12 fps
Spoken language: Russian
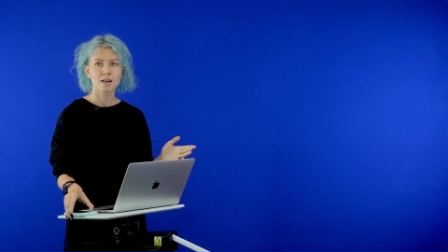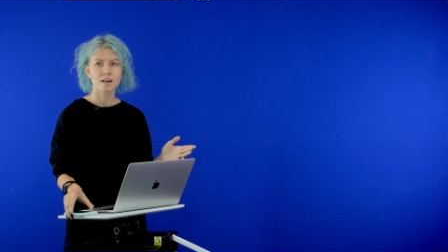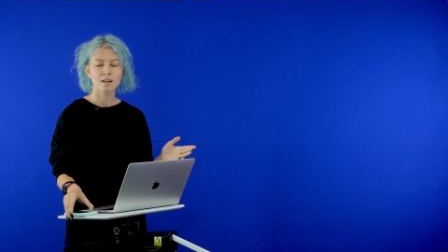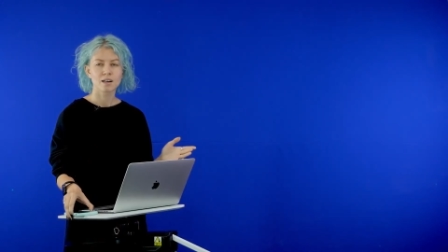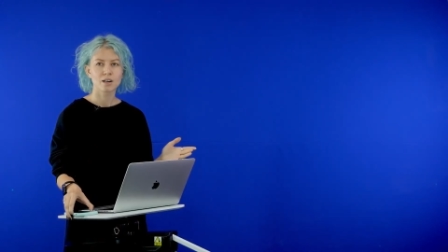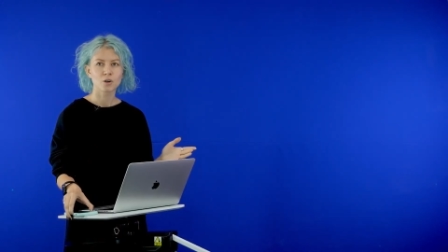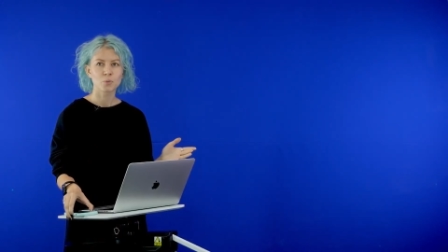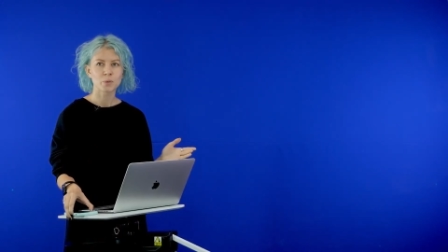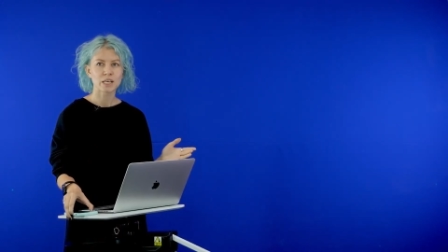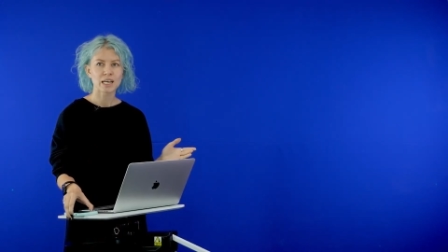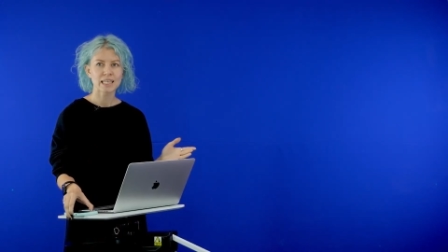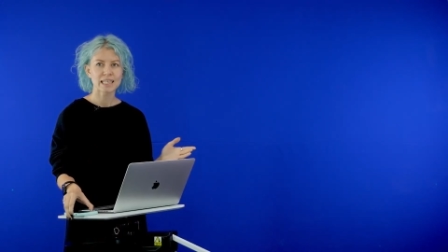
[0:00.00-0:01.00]
а, у
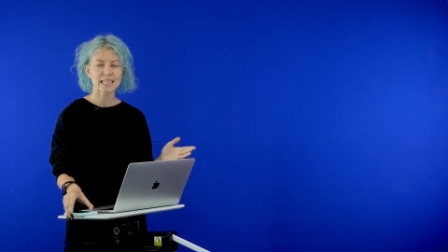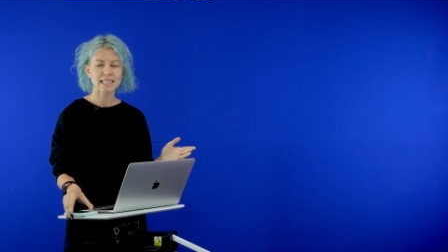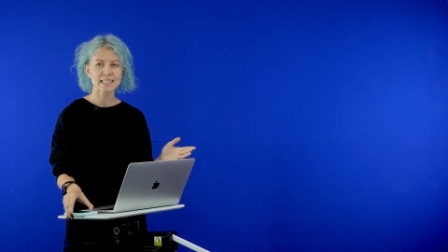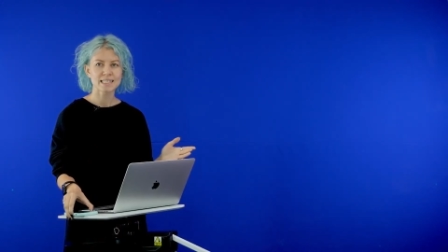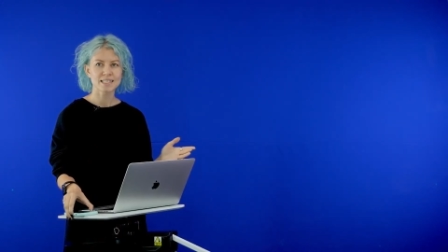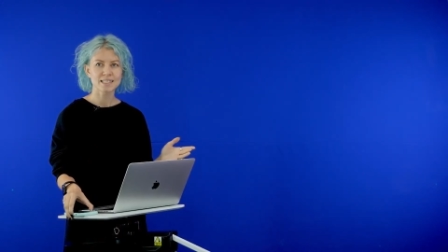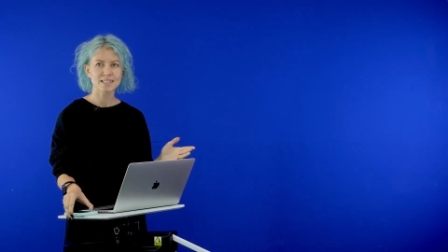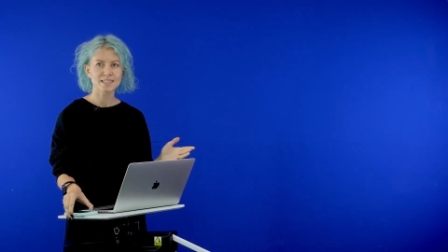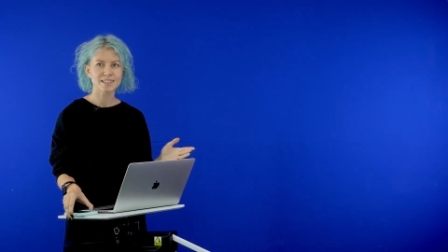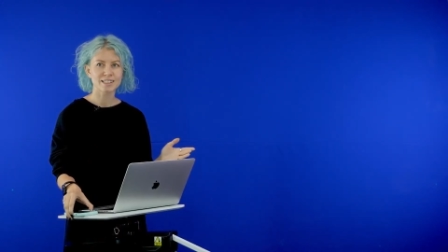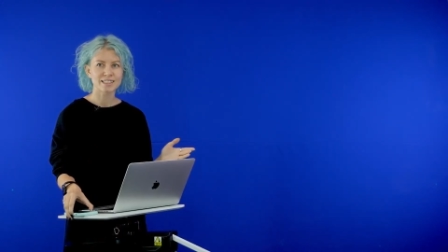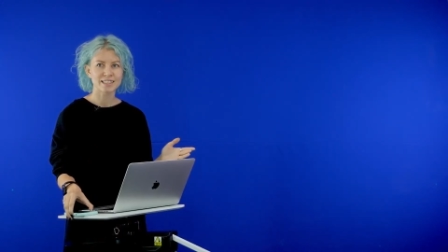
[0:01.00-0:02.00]
меня есть
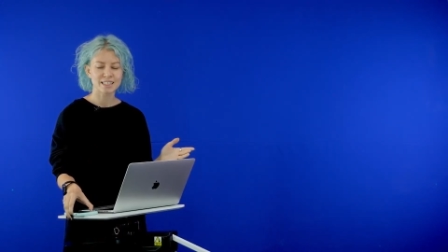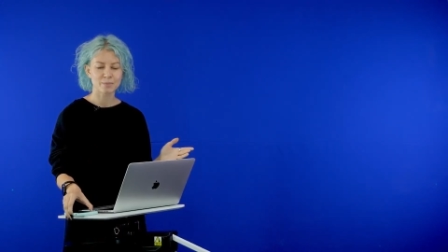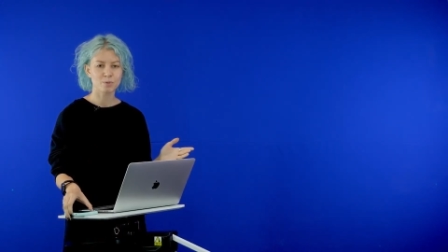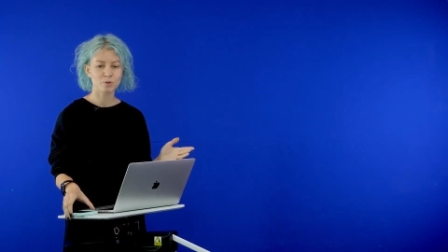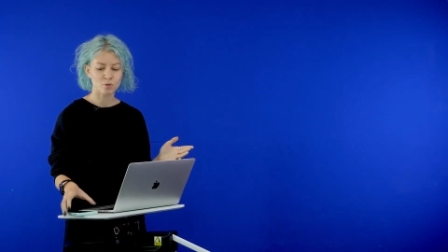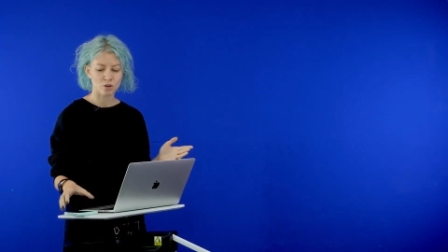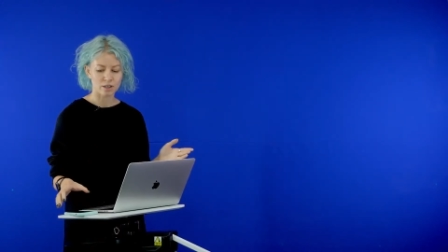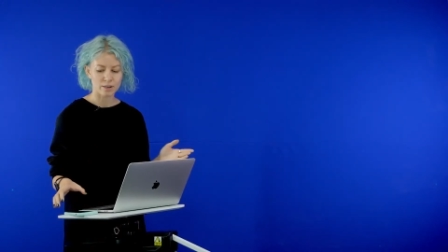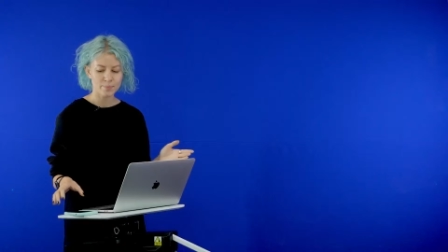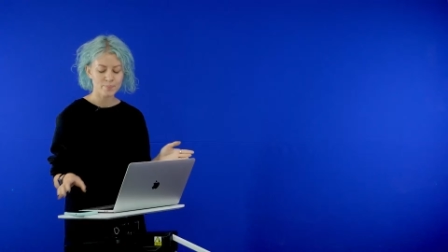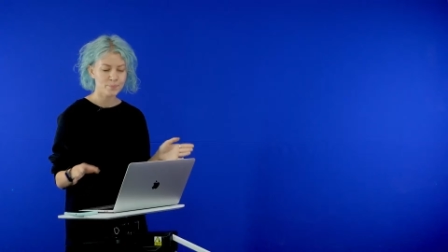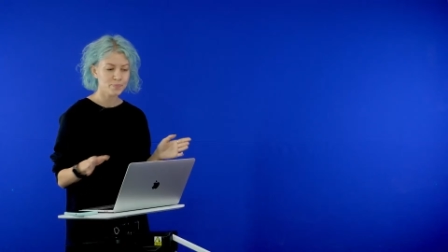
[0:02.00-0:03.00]
а, три
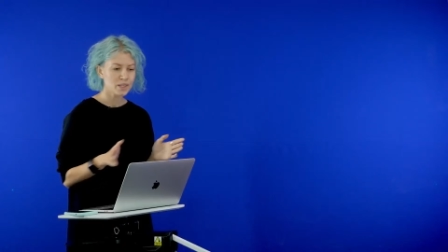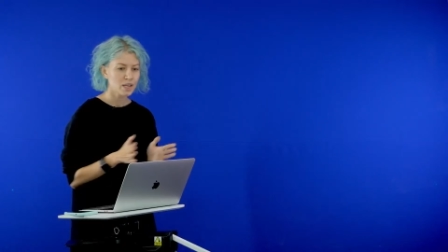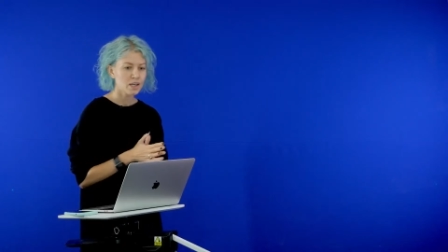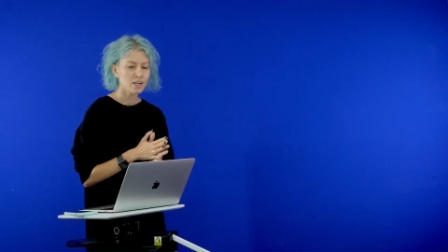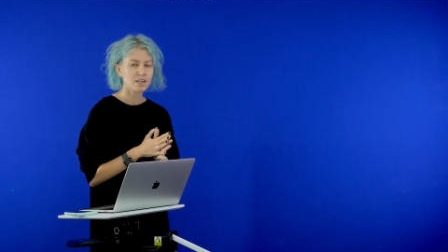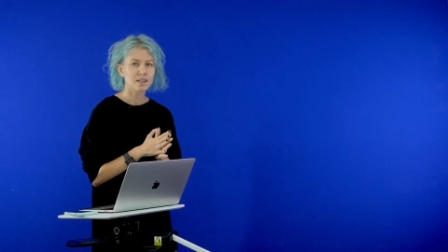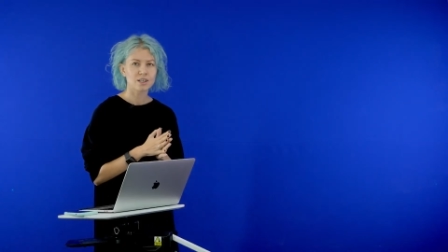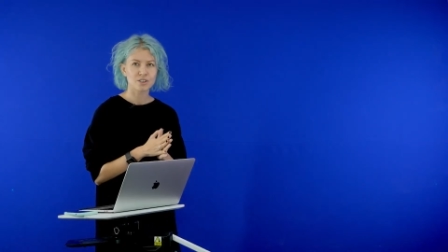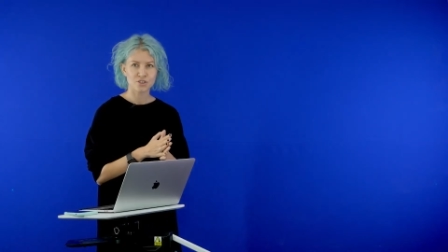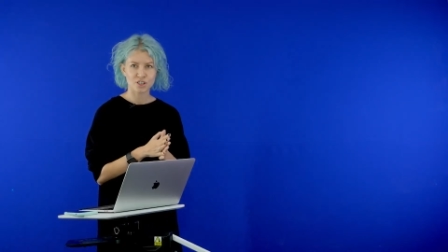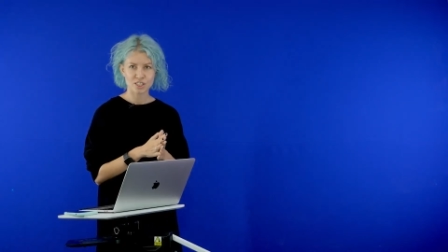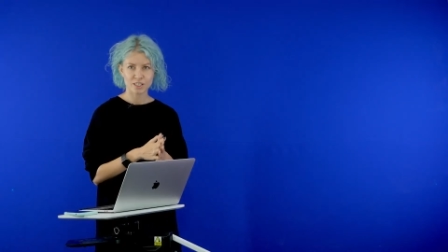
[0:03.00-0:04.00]
блока. А,
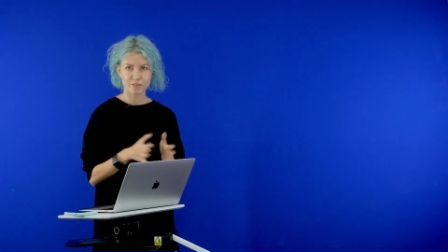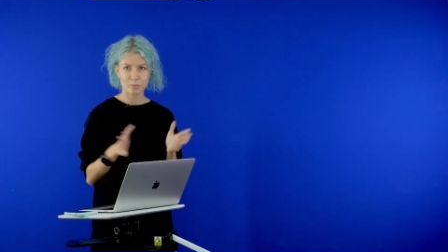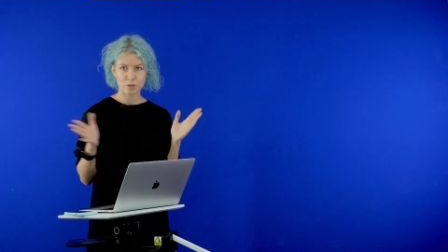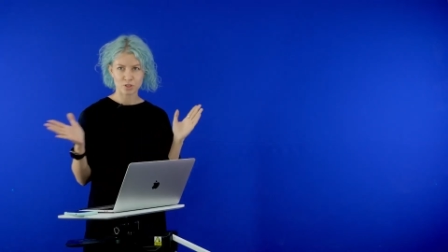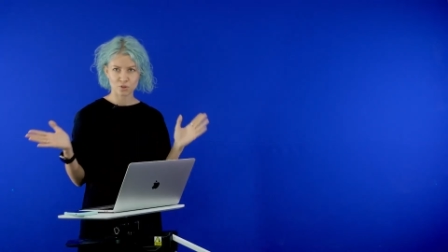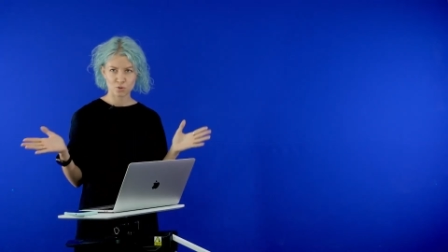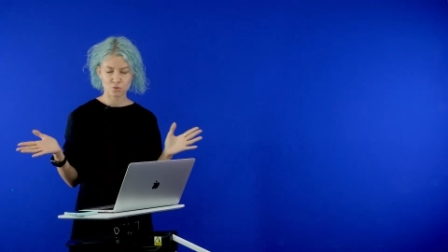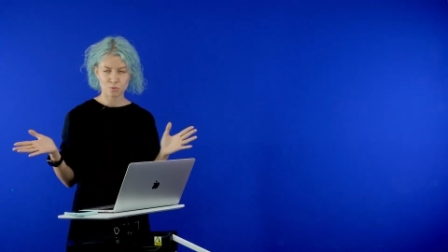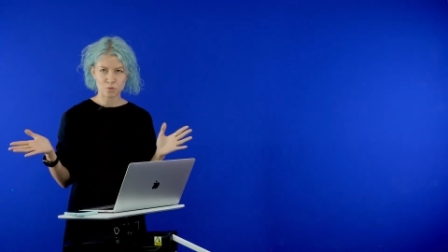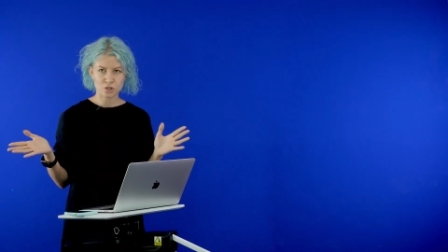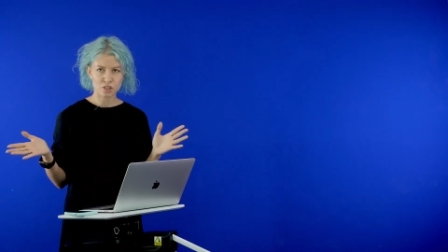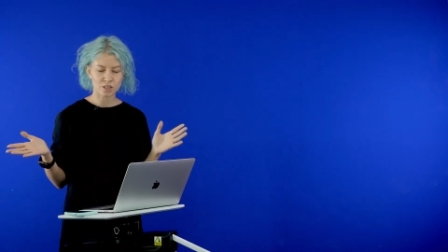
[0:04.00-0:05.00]
сейчас я вам расскажу
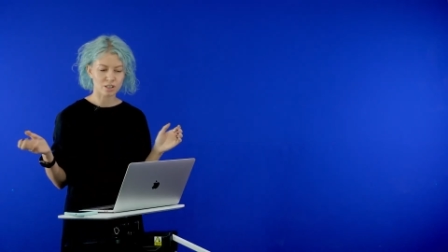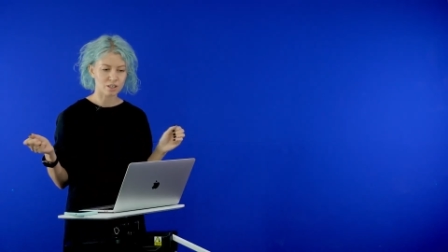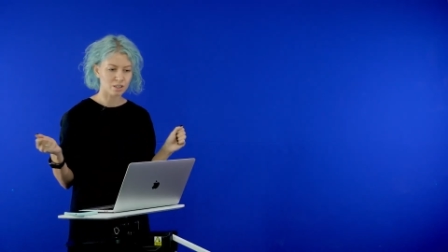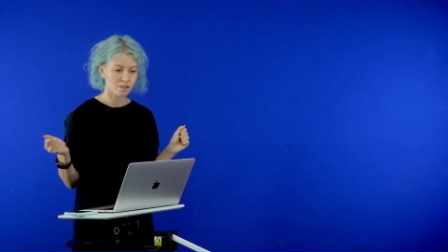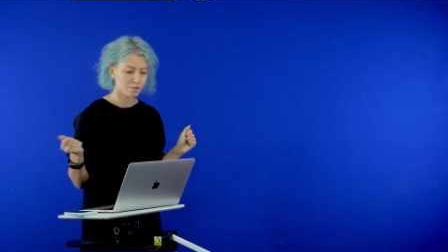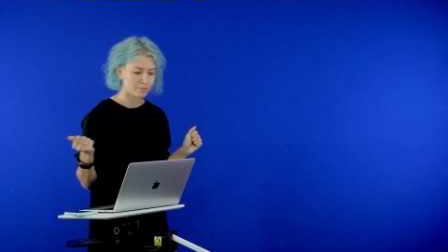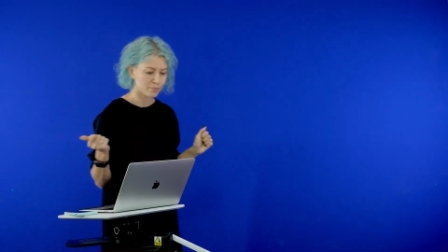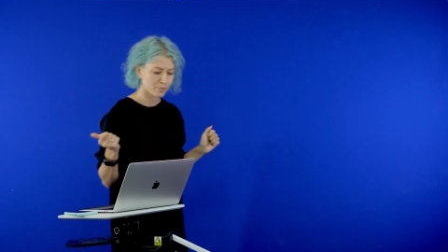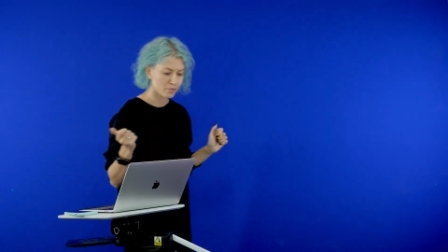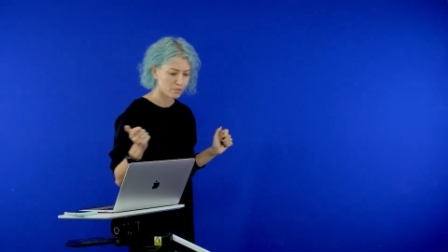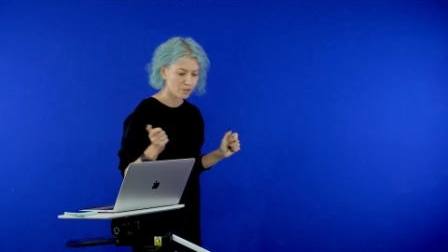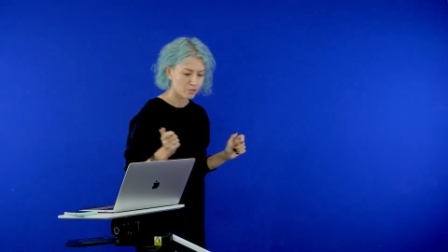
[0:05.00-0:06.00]
вообще,
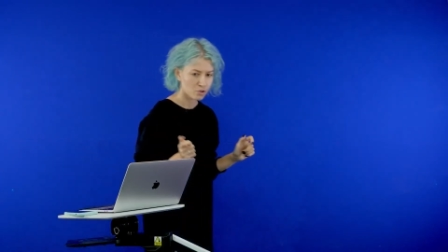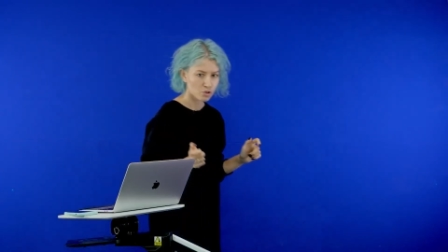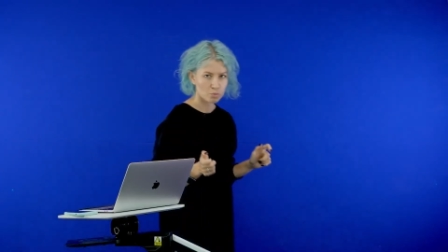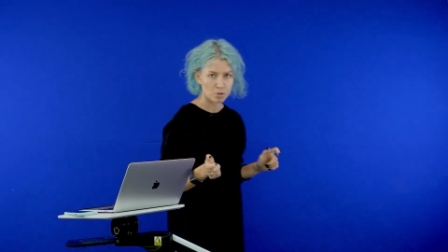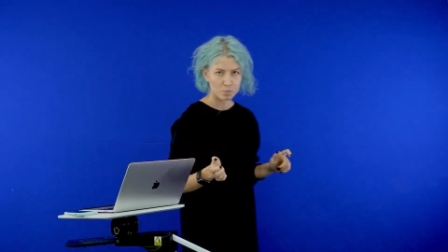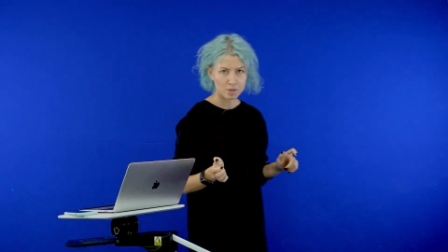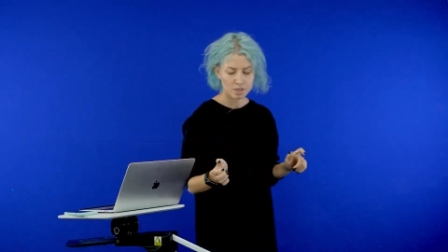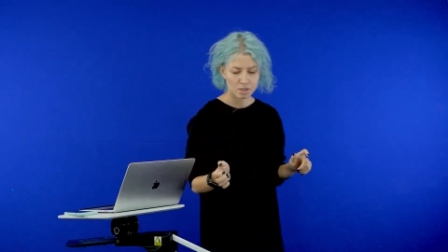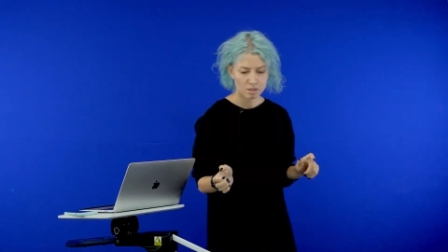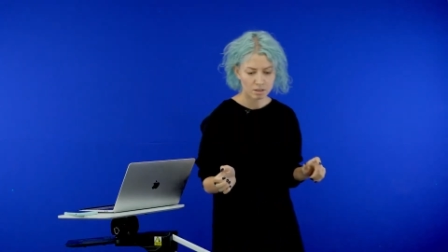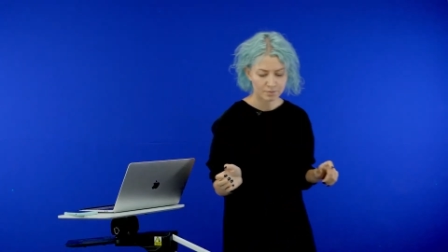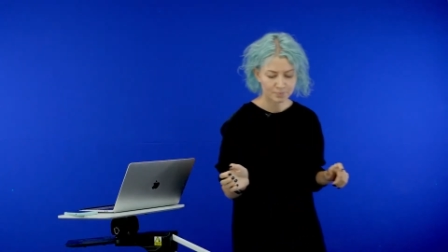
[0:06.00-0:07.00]
в чем смысл.